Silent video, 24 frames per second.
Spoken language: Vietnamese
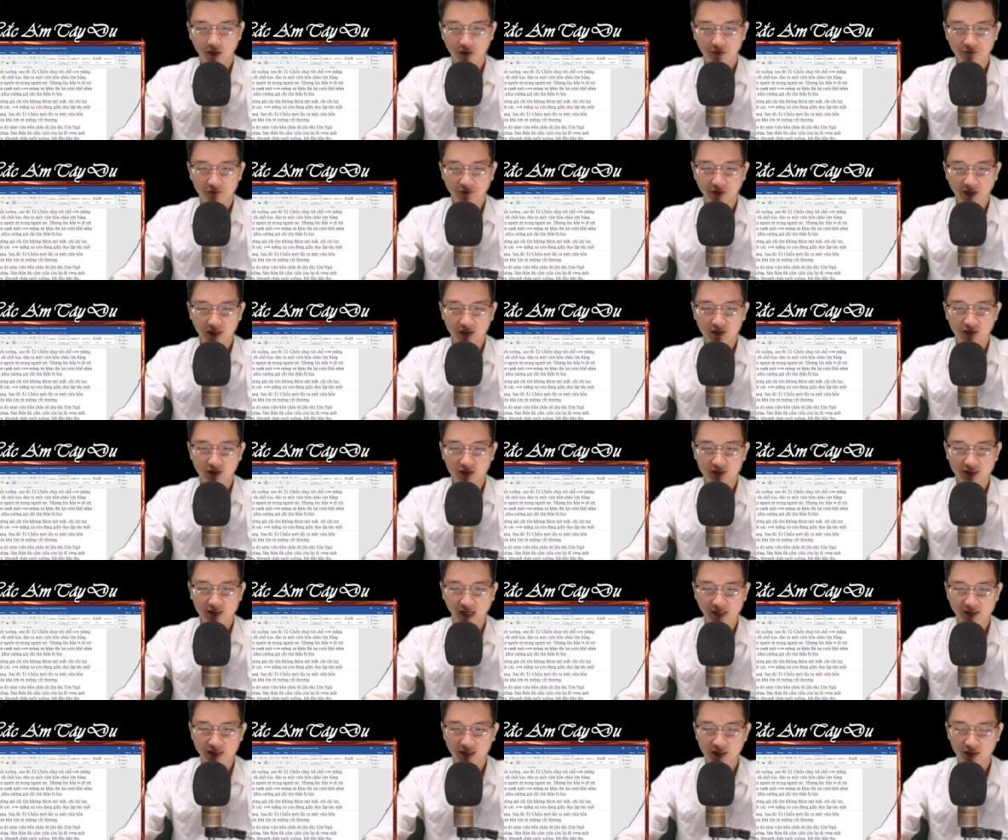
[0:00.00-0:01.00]
Vị cường
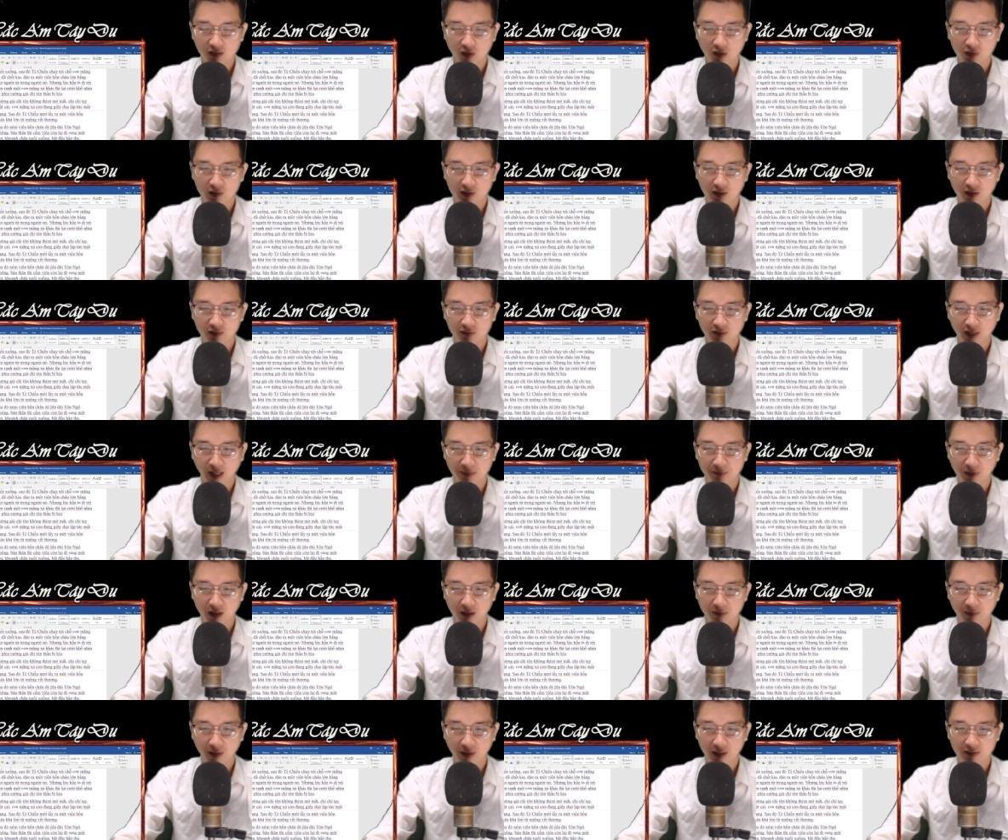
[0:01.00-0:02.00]
giả trí tôn không thèm
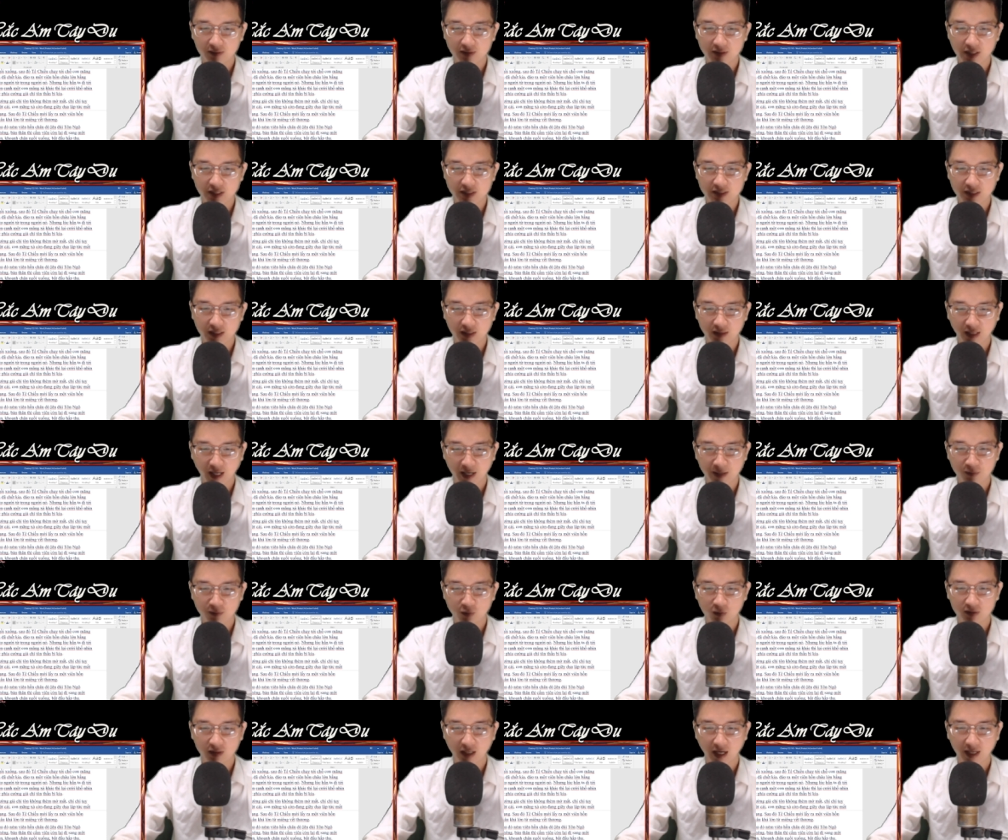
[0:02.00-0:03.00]
mở mắt Chỉ chỉ tay
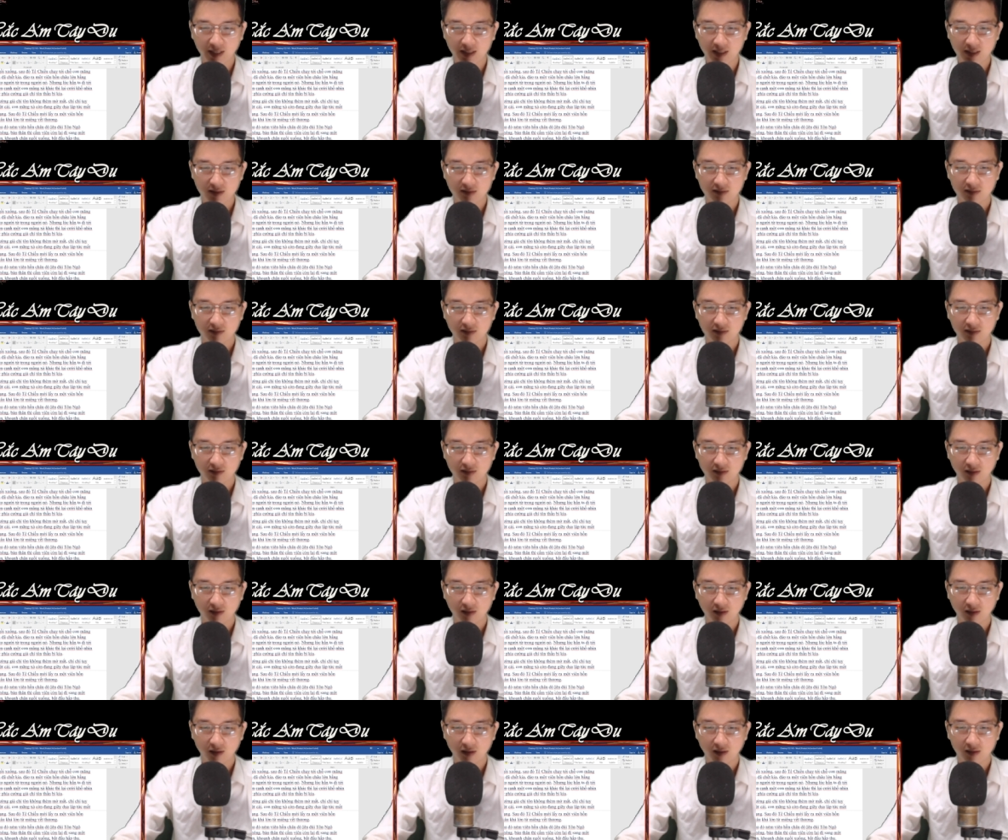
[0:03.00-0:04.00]
một cái
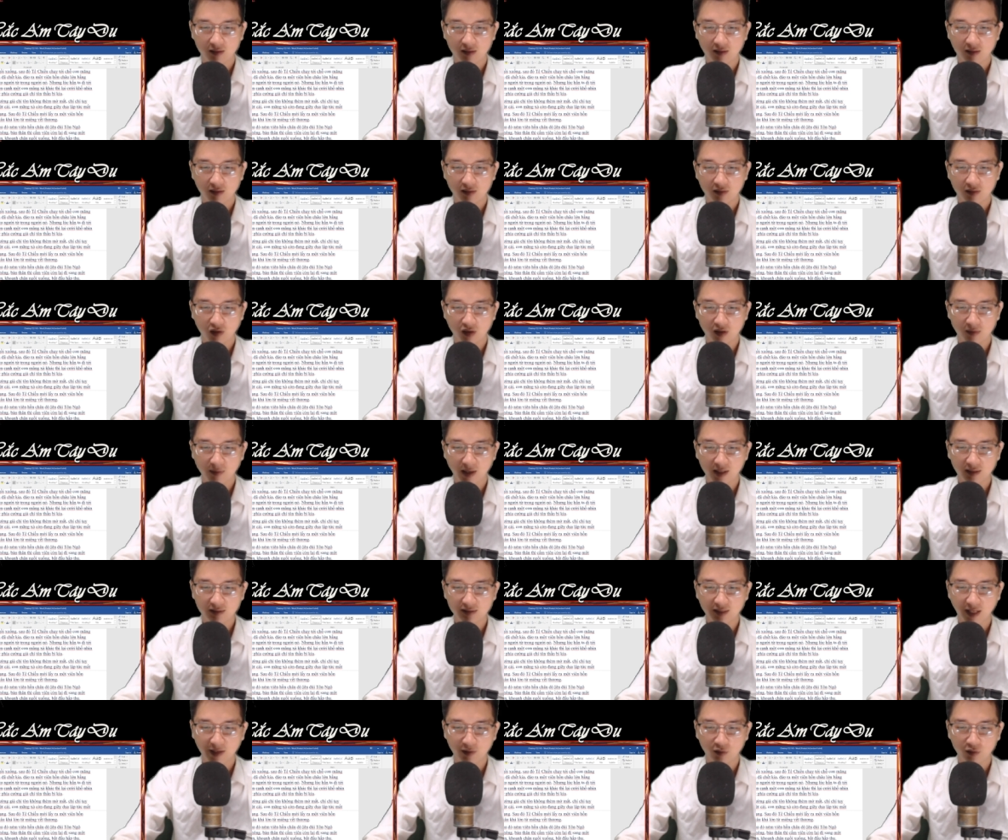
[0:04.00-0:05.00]
Còn mãng
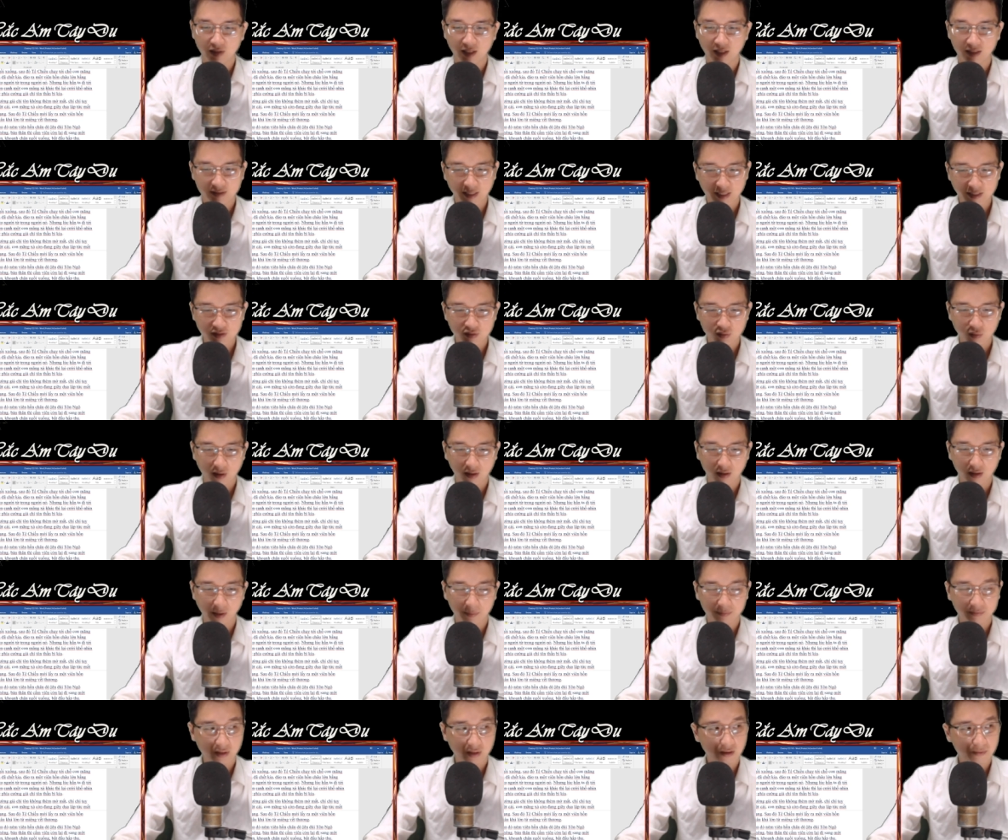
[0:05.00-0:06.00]
xà còn đang dãy ruộng
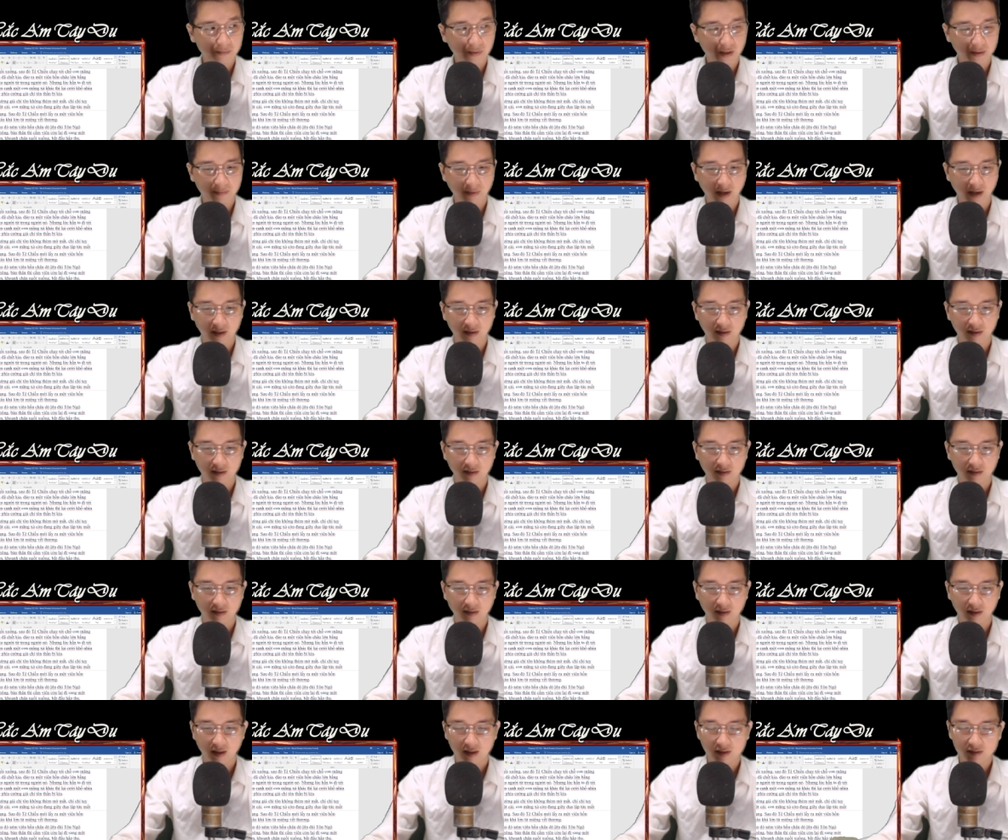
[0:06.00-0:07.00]
lập tức mất mạng
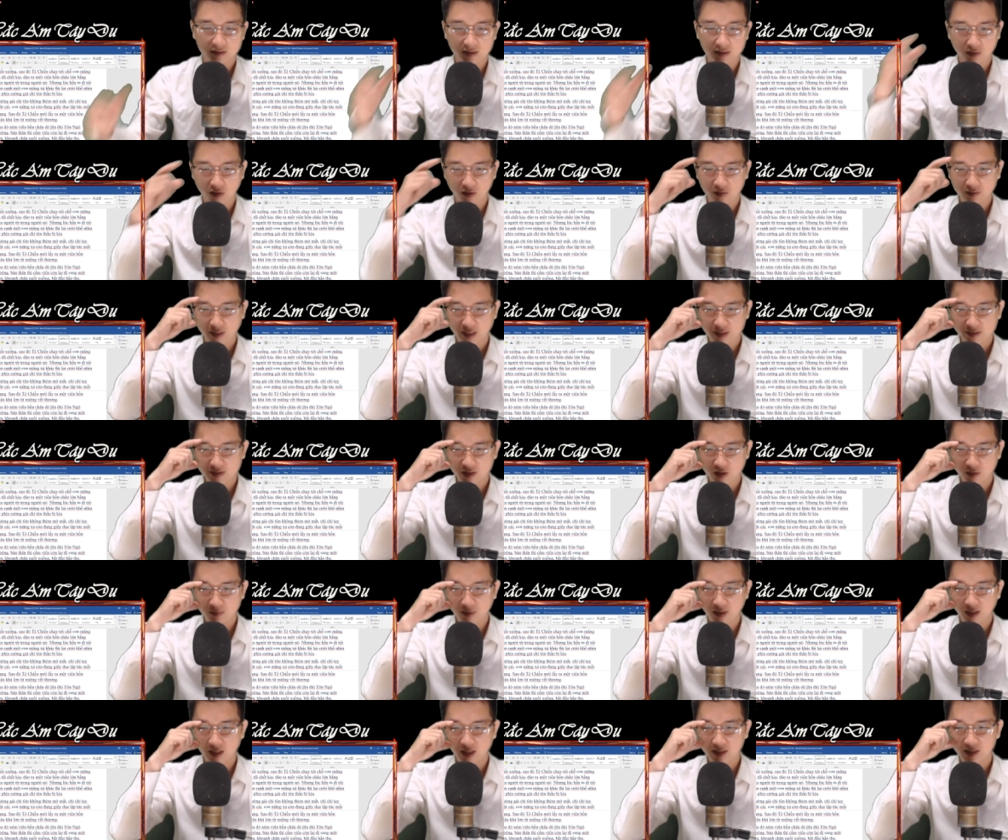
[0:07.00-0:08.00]
Sau đó Tê Chiếu
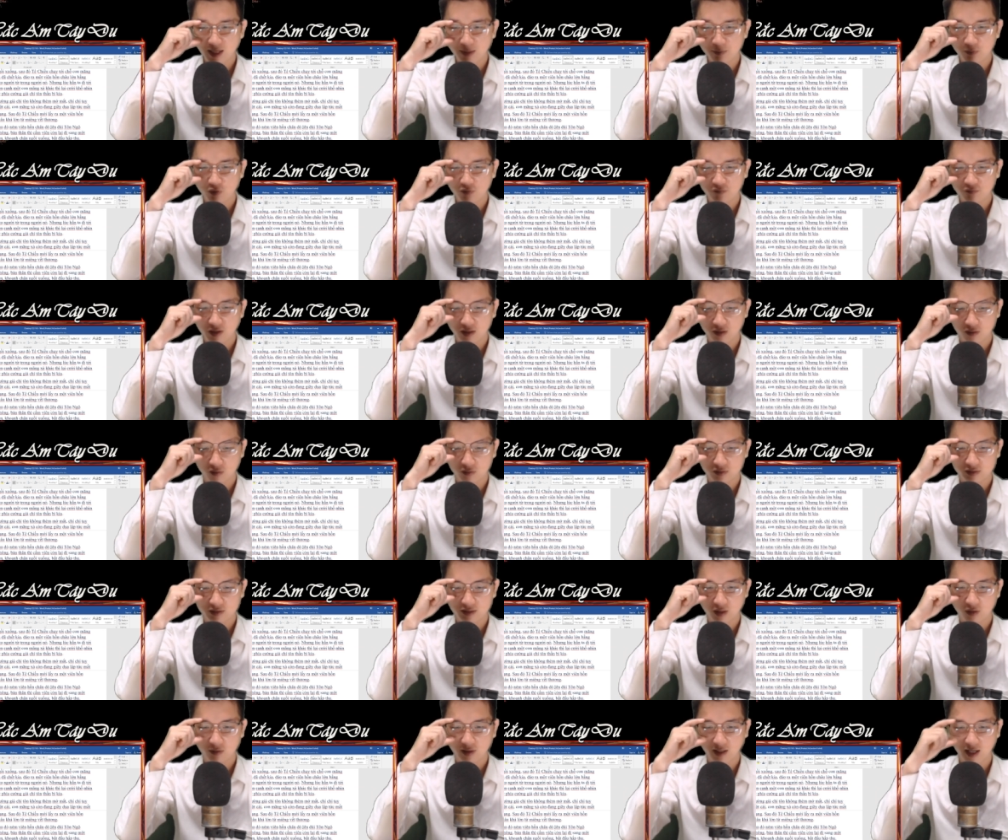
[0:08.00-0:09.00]
mới lấy ra một viên hồn
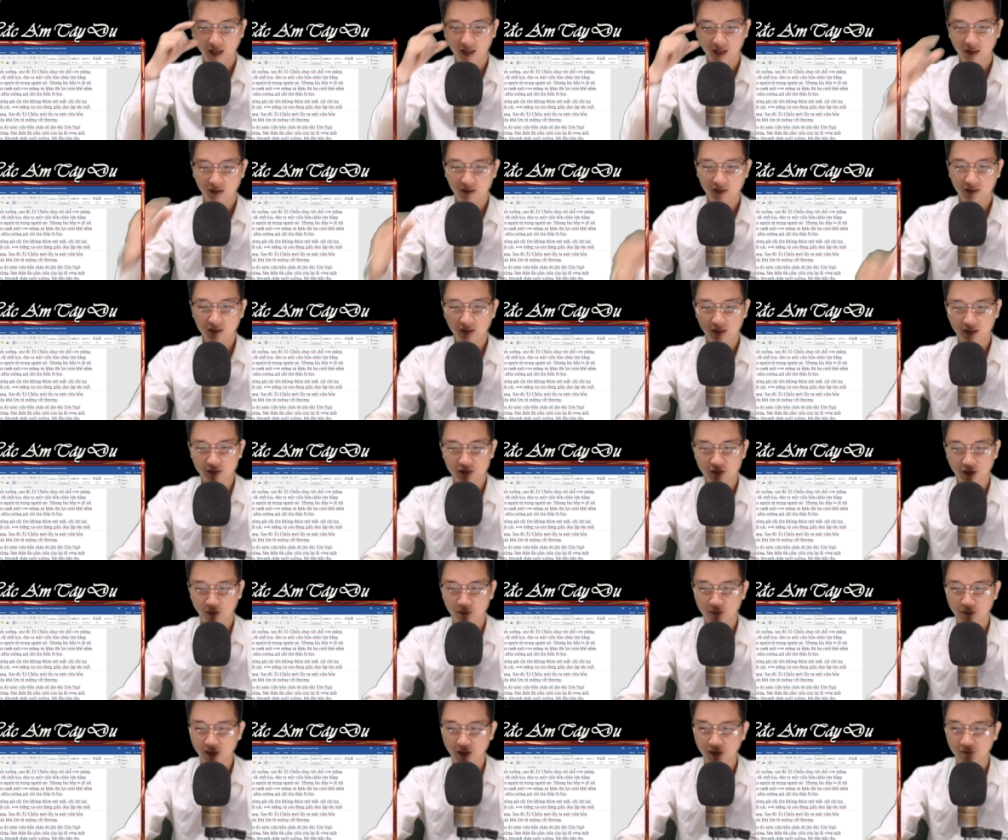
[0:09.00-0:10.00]
trầu khá lớn từ
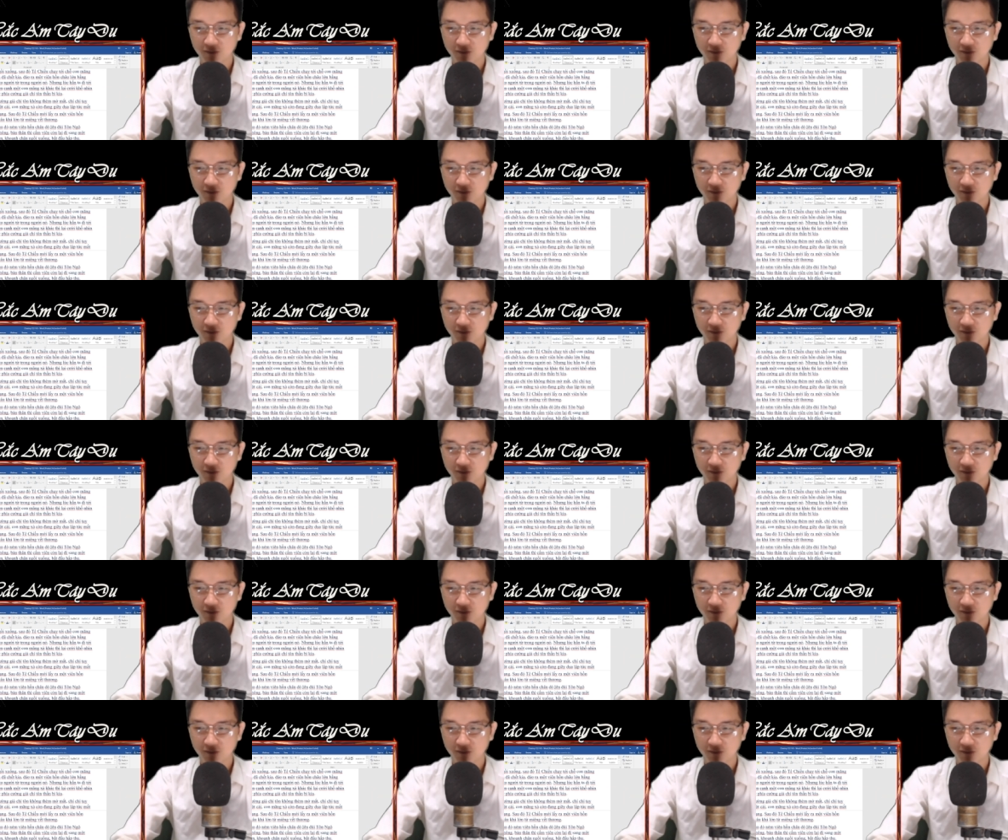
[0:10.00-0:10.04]
trong miệng